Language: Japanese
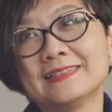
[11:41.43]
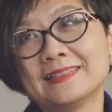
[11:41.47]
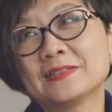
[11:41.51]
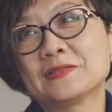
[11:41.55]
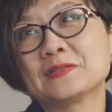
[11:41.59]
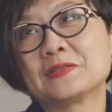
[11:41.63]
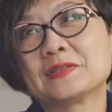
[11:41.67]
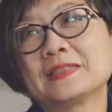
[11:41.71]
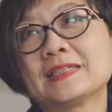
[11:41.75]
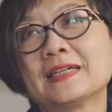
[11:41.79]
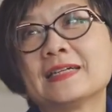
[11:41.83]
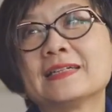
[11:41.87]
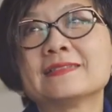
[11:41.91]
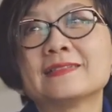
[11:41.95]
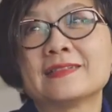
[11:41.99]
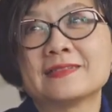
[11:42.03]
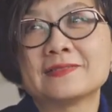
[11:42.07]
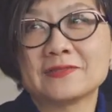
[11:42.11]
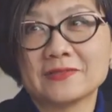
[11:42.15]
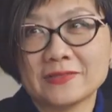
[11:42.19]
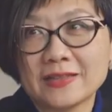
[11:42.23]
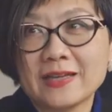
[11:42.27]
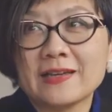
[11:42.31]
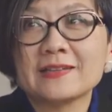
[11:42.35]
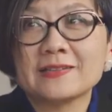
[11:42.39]
存在な
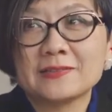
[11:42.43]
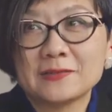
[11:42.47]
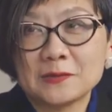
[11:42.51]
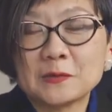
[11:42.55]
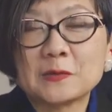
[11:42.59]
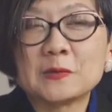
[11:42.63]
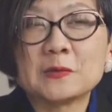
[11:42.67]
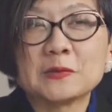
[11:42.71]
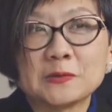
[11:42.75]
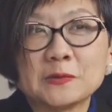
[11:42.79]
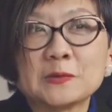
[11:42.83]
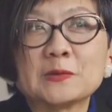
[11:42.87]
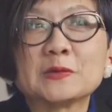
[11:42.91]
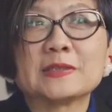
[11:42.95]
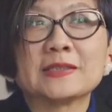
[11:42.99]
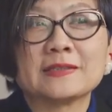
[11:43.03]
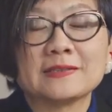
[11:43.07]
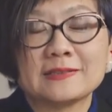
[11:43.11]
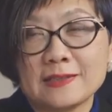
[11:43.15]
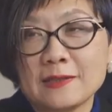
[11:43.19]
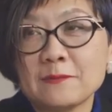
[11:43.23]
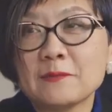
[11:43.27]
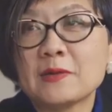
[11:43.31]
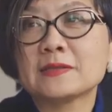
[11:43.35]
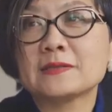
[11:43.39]
のでそうそうです
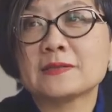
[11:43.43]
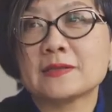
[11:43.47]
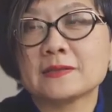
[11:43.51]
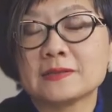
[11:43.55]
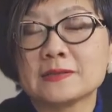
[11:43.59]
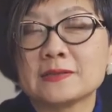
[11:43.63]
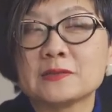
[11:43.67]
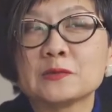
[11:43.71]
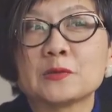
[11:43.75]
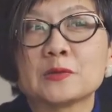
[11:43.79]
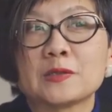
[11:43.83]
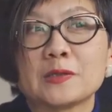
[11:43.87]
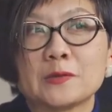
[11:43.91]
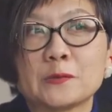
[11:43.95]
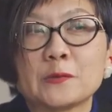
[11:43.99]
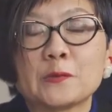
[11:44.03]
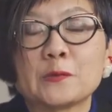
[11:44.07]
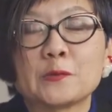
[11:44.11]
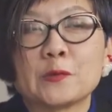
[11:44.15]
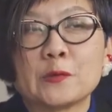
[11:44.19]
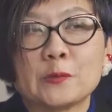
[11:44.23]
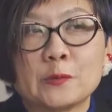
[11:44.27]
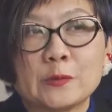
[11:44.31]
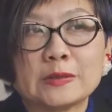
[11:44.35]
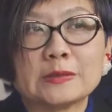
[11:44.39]
ねまさにそうだと思
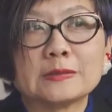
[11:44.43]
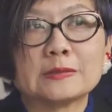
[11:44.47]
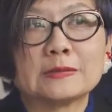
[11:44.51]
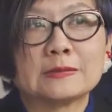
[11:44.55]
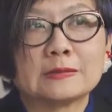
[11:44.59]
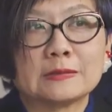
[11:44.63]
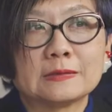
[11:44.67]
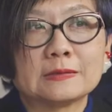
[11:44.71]
います。